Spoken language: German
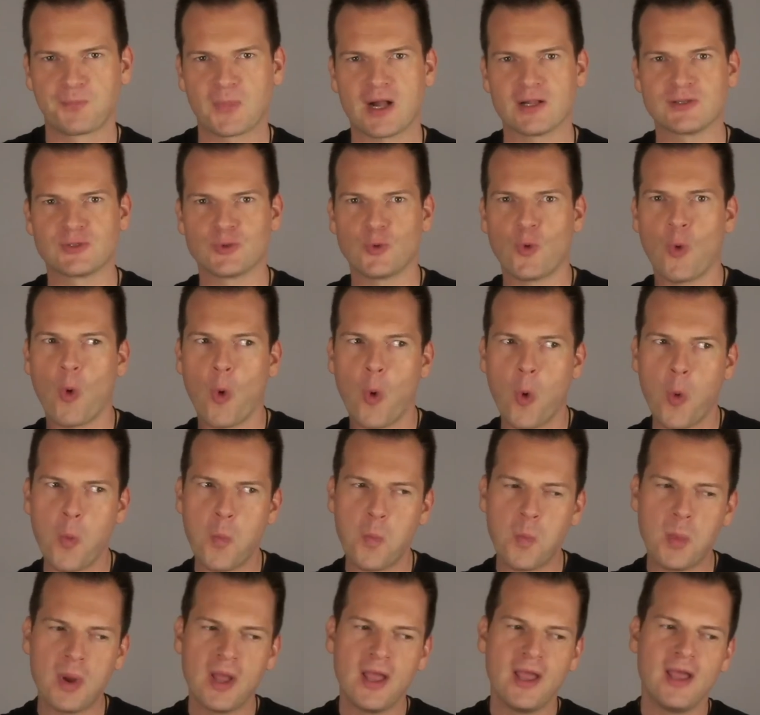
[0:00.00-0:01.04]
Also
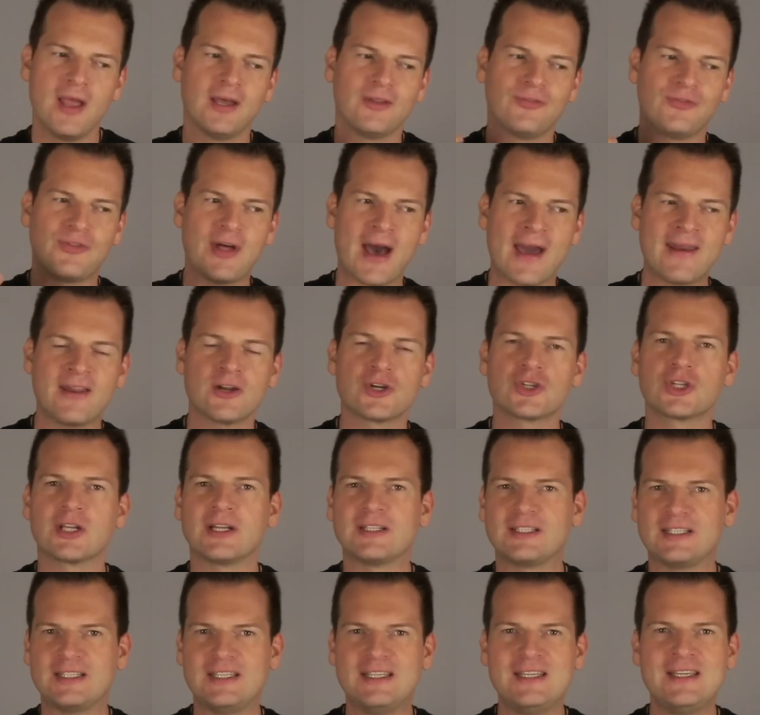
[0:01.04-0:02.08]
um deine
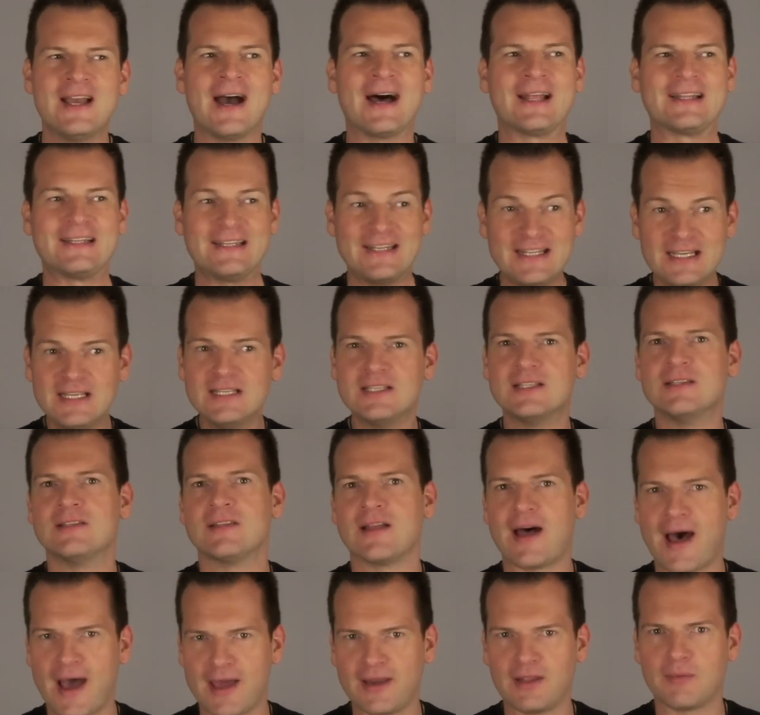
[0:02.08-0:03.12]
Strategie an
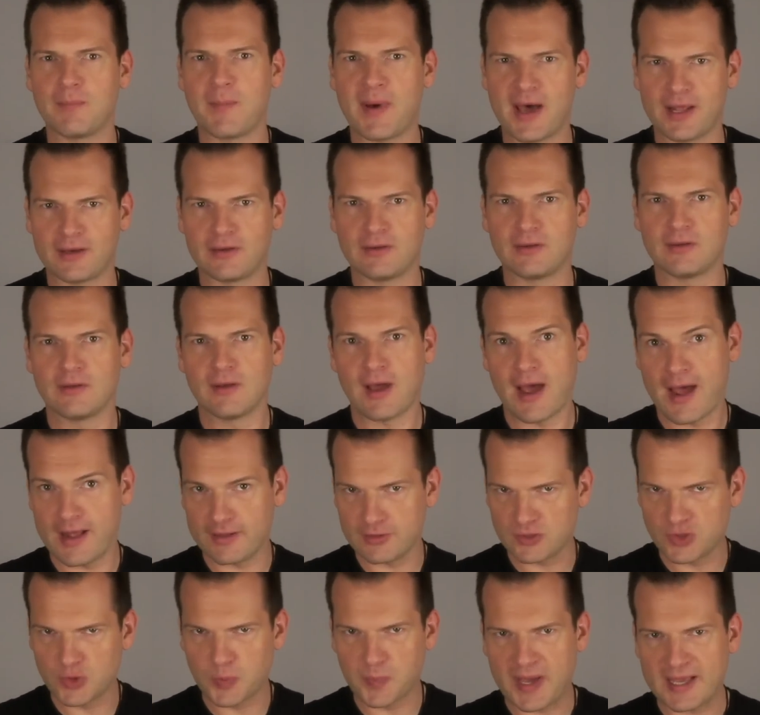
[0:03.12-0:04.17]
diesen einen Mann
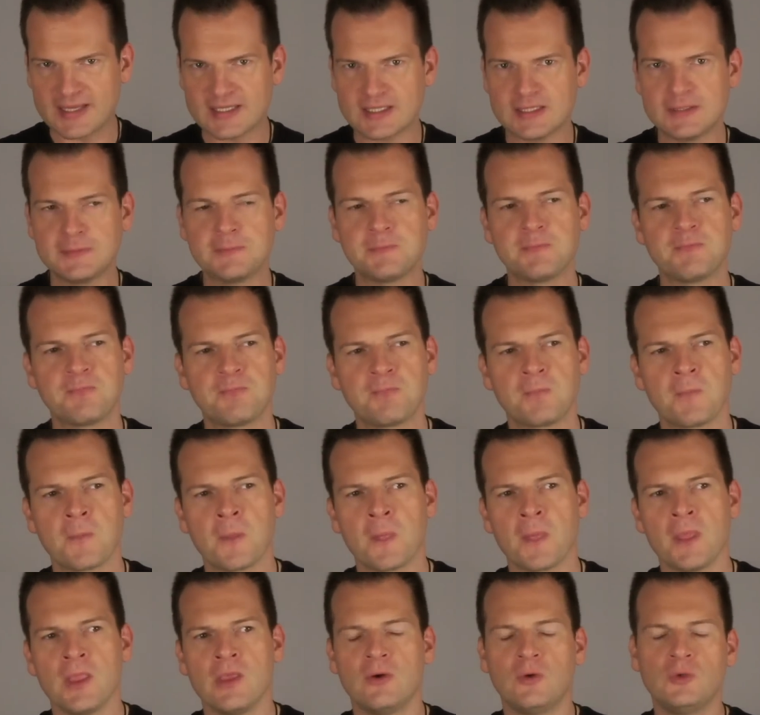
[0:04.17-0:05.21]
anzupassen
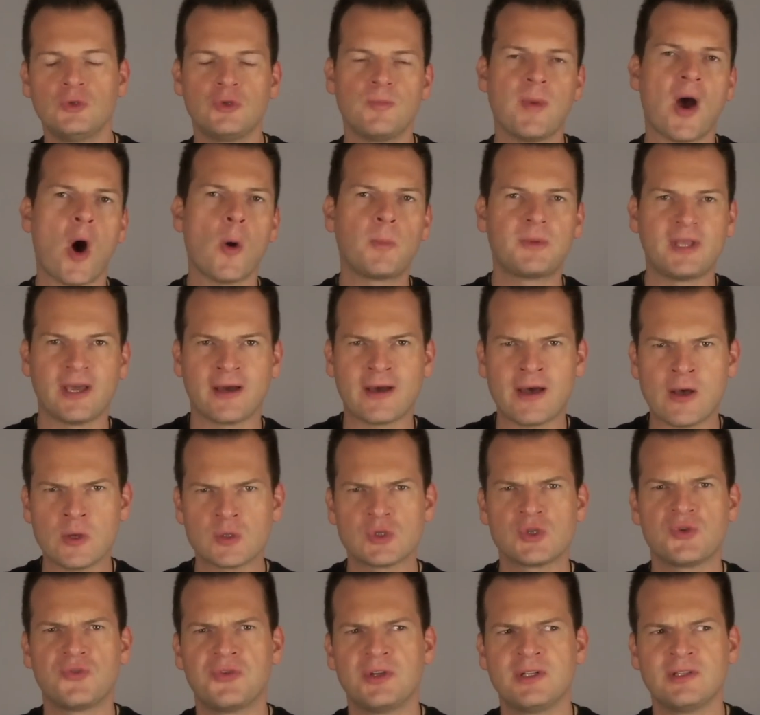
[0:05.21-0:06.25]
und überhaupt
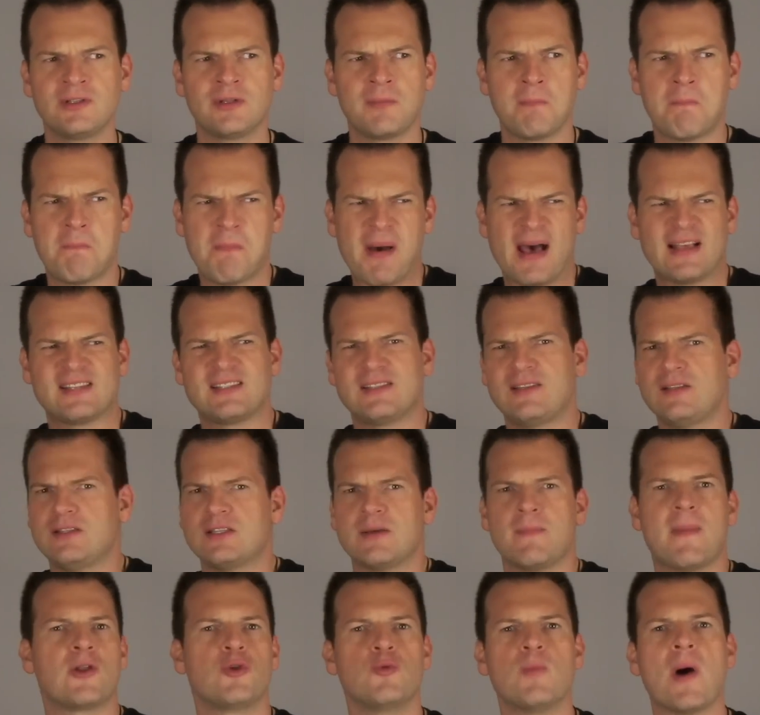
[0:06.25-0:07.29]
herauszufinden, passt
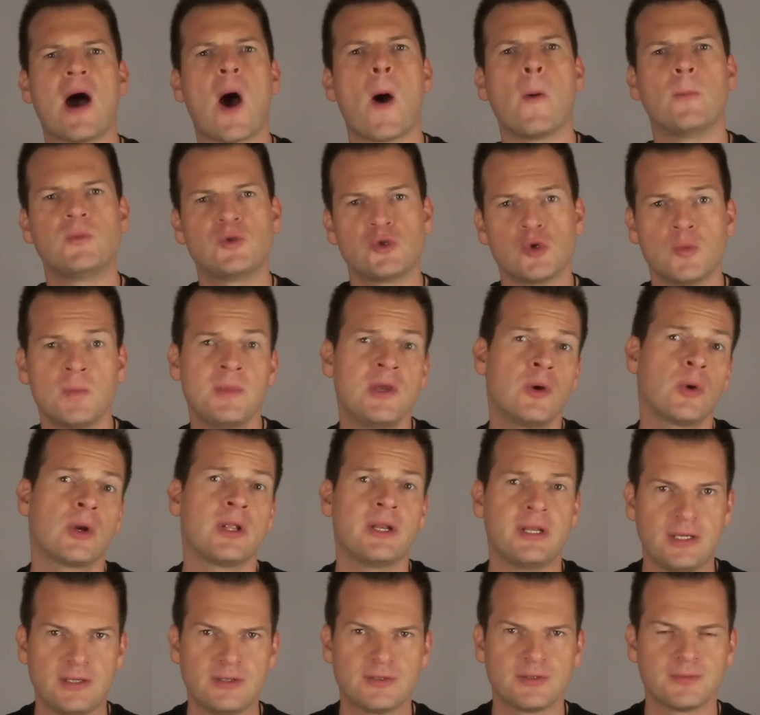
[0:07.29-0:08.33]
dieser Mann überhaupt zu mir
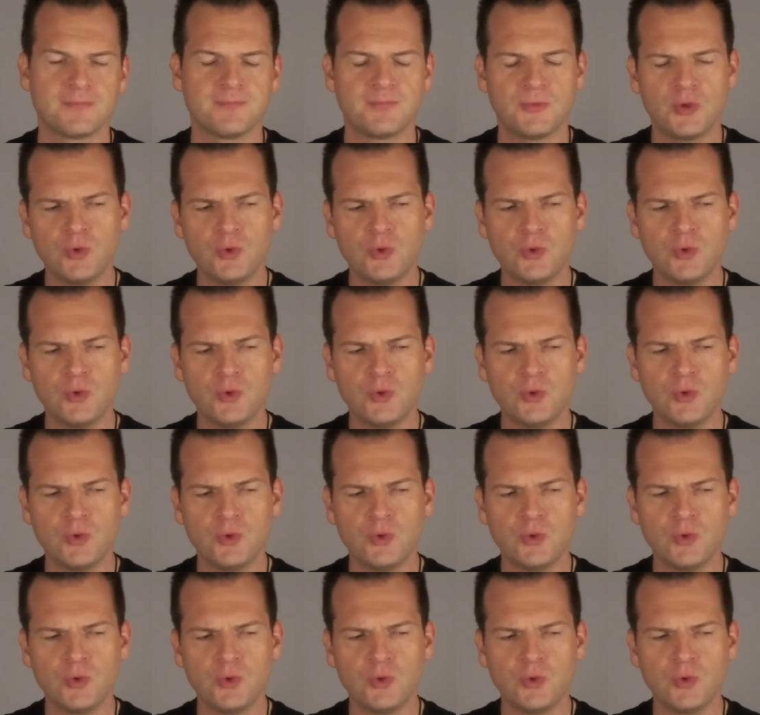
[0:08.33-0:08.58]
oder nicht.